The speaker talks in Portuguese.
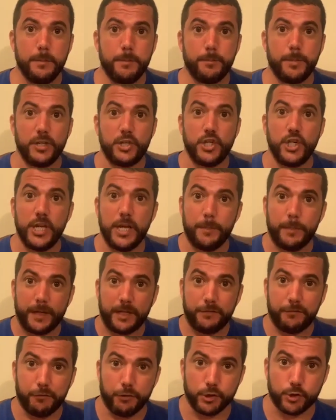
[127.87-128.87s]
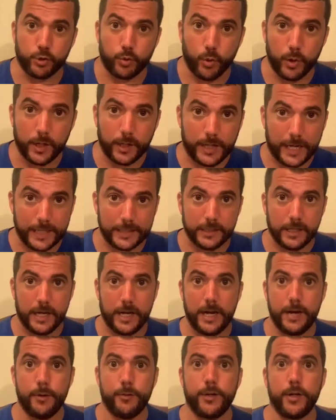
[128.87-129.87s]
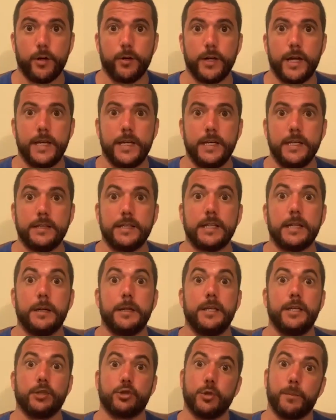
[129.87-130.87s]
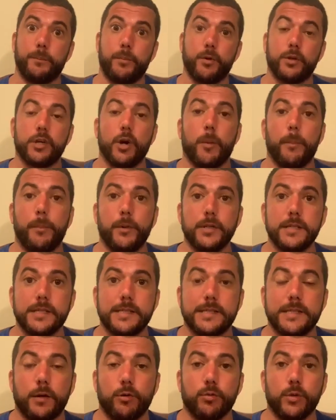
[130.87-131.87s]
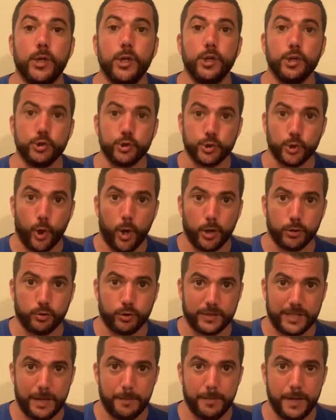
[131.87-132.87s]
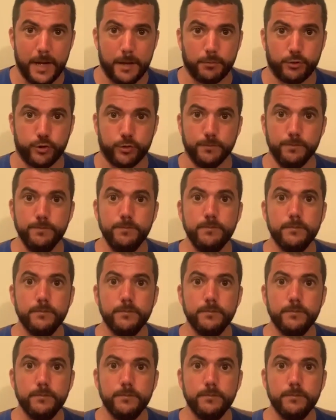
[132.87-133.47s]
pedia para que fosse colocada a reunião na íntegra, isso porque a oposição, todos sabemos,